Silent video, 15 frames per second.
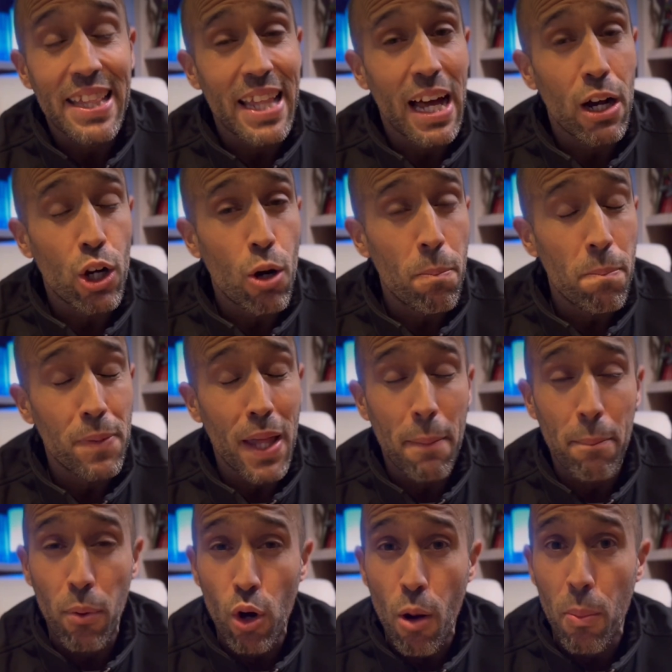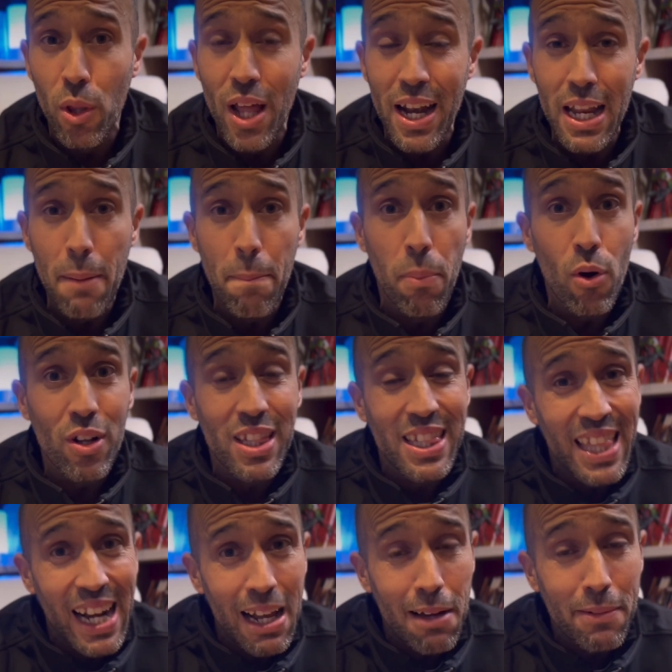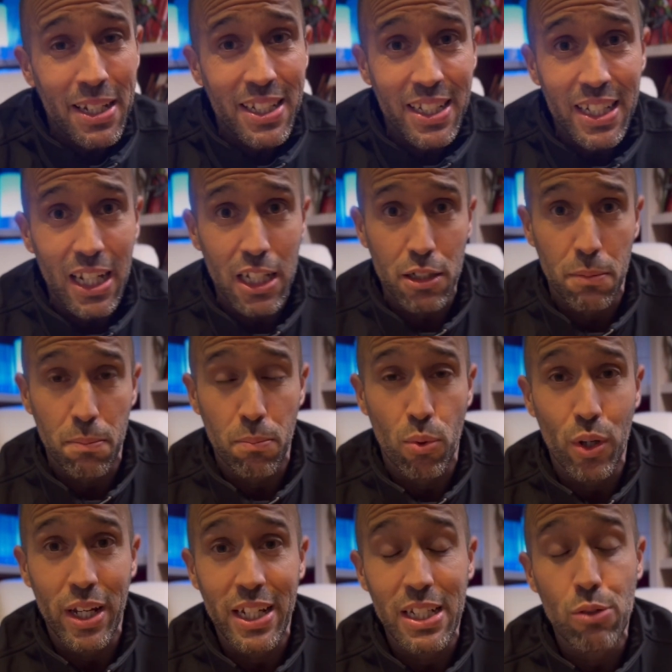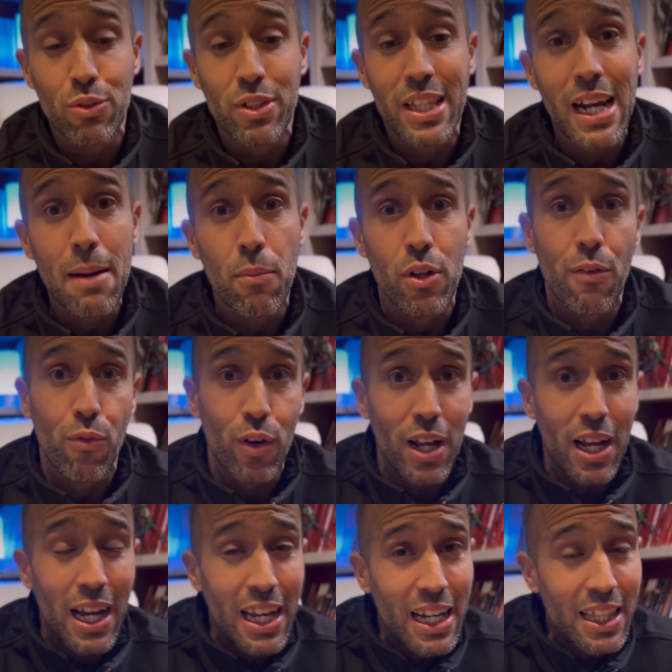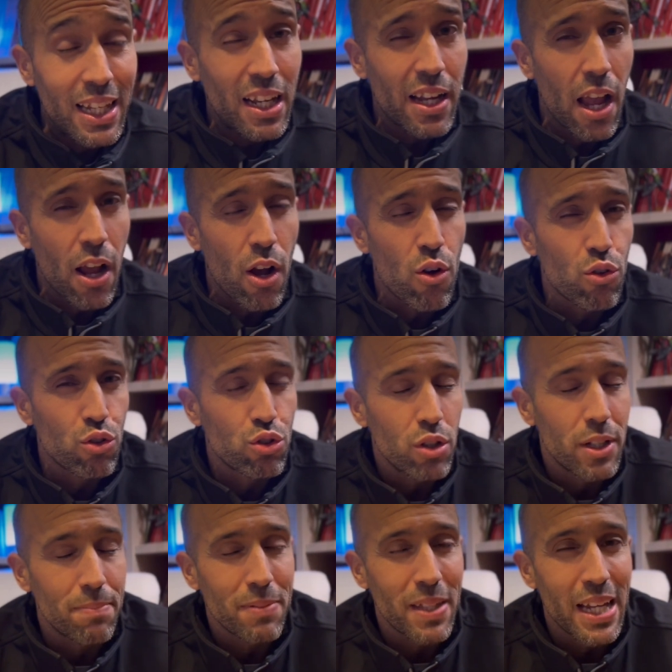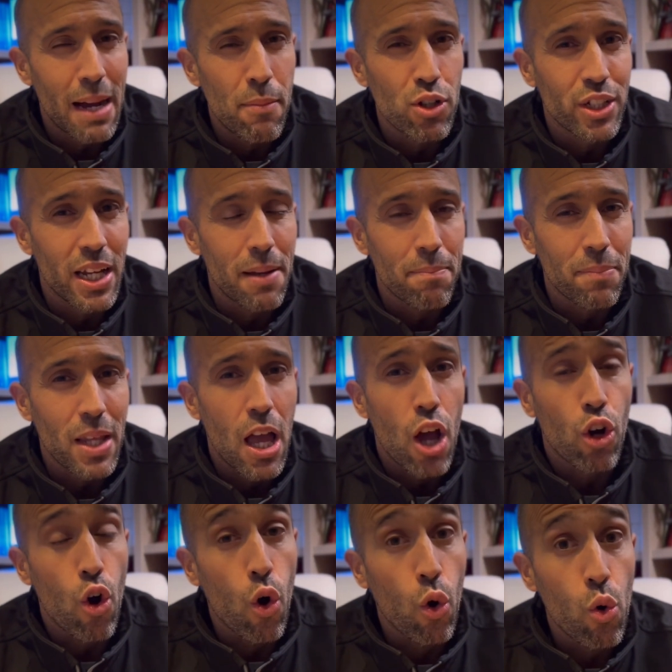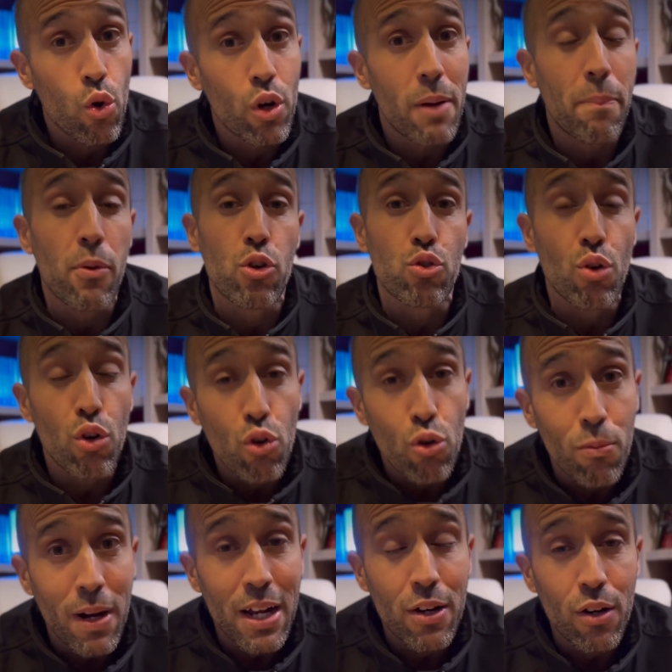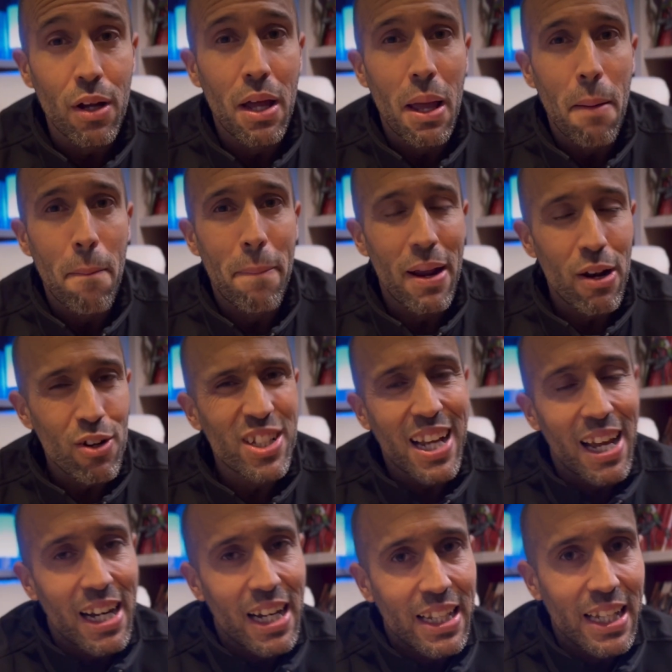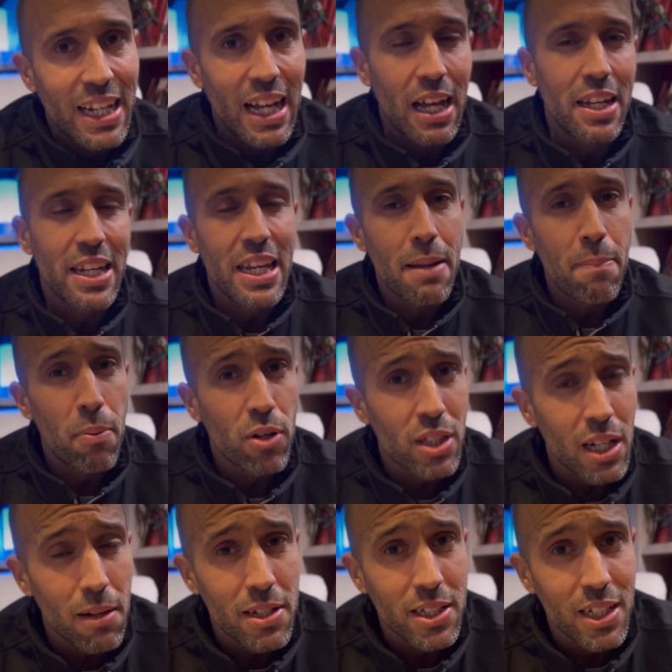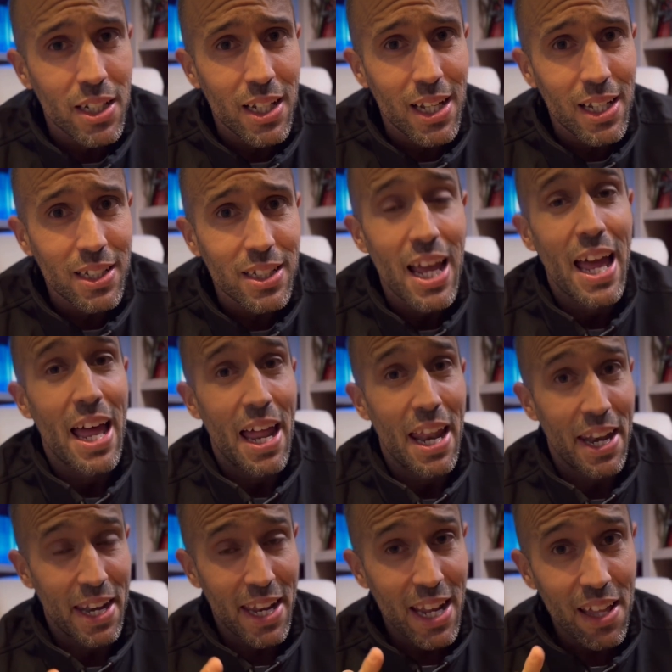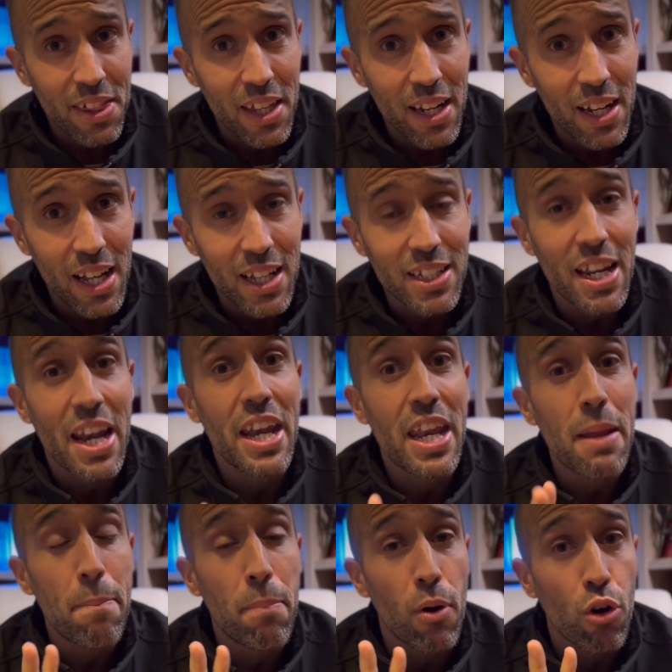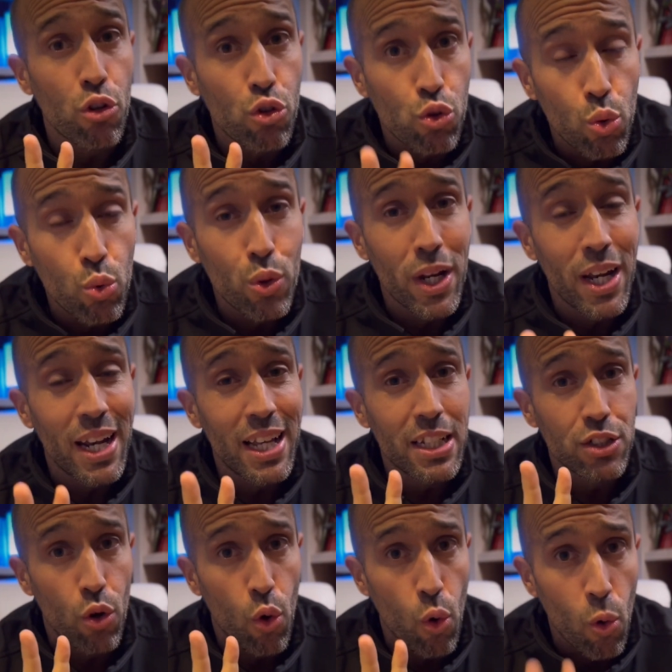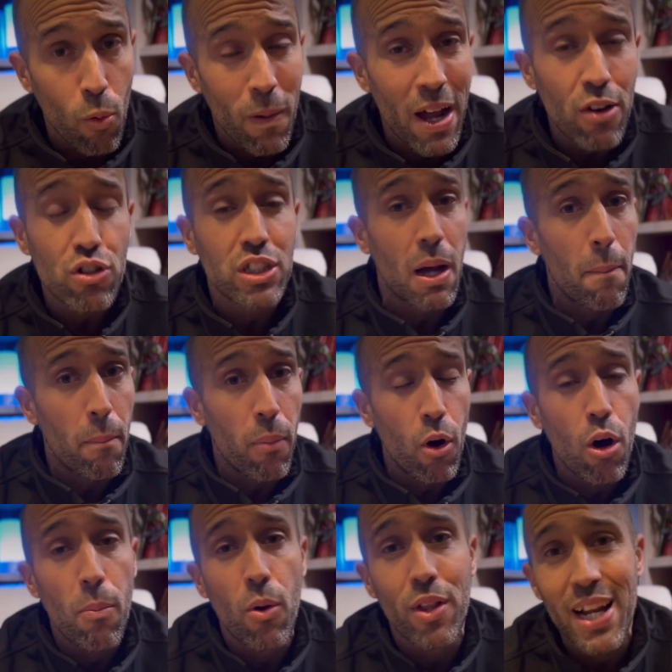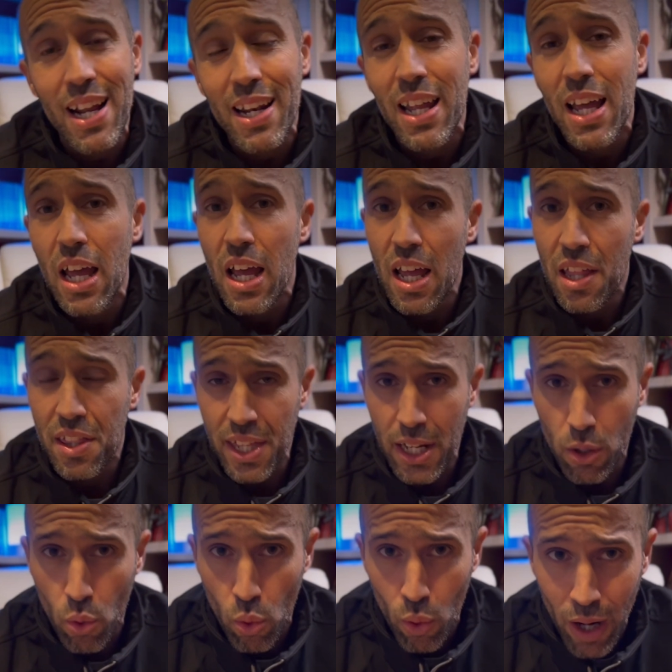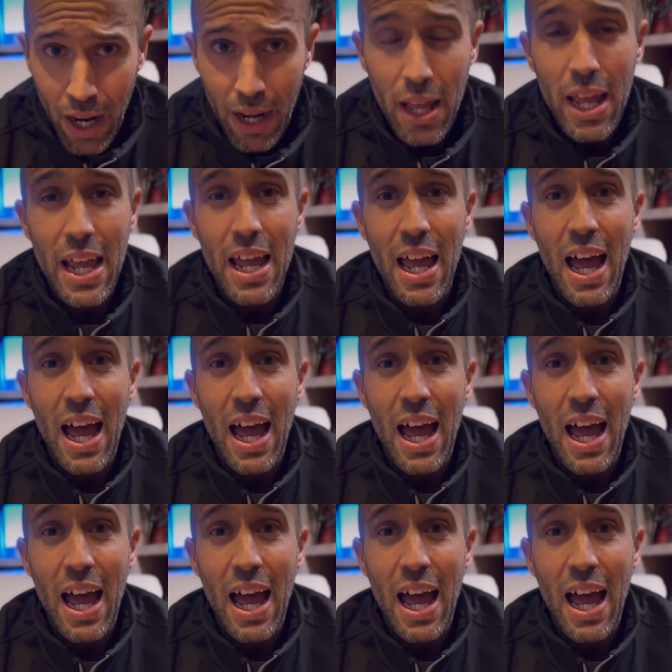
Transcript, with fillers: Tampoco, podrían ir por travesías, porque es un tramo de fuera de carretera que digamos que concurre por suelo urbano, pero es carretera, ni por travesías, ni aceras, ni por túneles urbanos tampoco podrían circular.